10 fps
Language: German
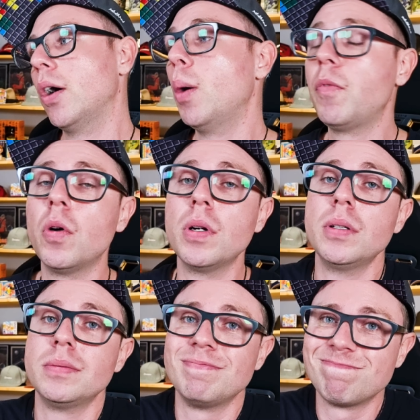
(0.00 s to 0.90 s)

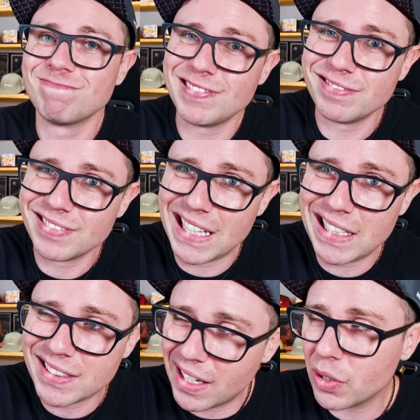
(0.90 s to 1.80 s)
Obwohl
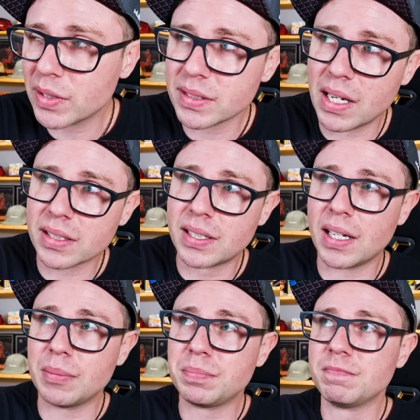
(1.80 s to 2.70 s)
ich dennoch gesagt
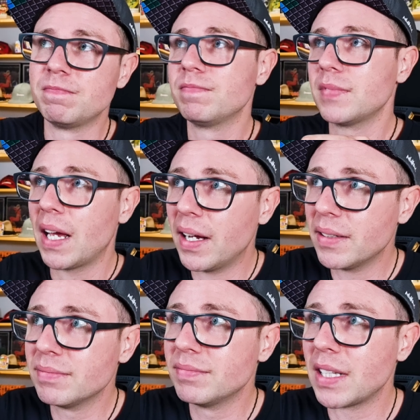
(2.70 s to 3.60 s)
habe,
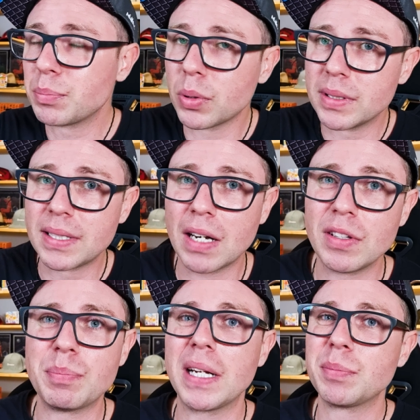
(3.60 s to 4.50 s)
naja, das Potenzial
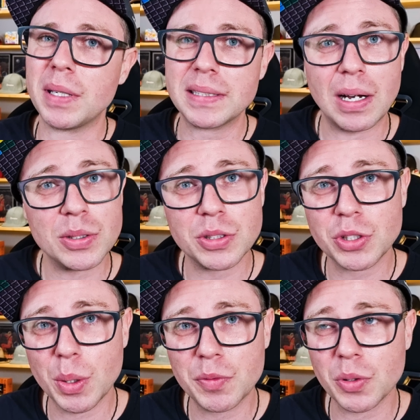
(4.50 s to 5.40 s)
wird manchmal nicht
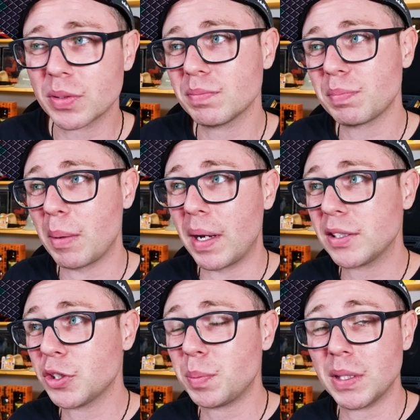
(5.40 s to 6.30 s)
ausgeschöpft und bei
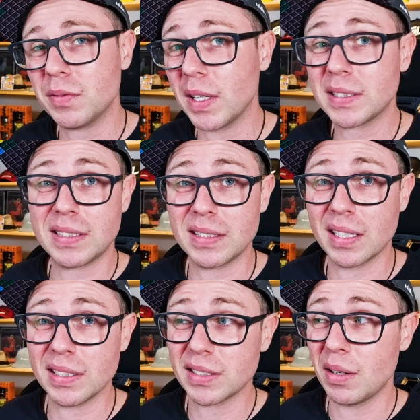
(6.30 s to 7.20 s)
manchen Spielen wäre es
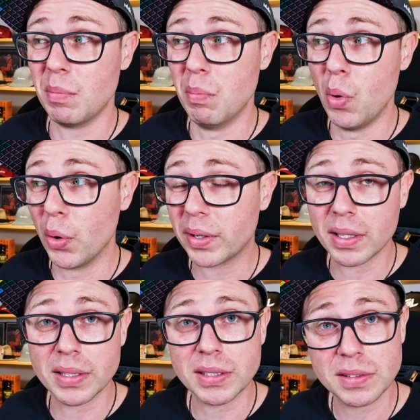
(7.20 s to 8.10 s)
sicherlich
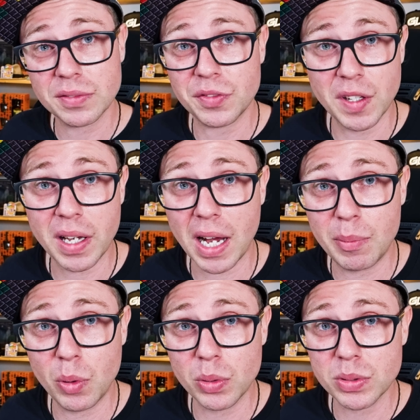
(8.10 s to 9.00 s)
möglich,
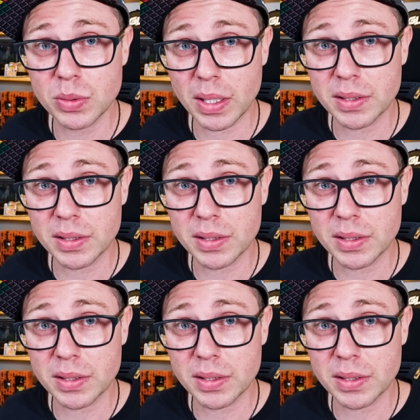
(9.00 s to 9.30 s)
4K-Modus zu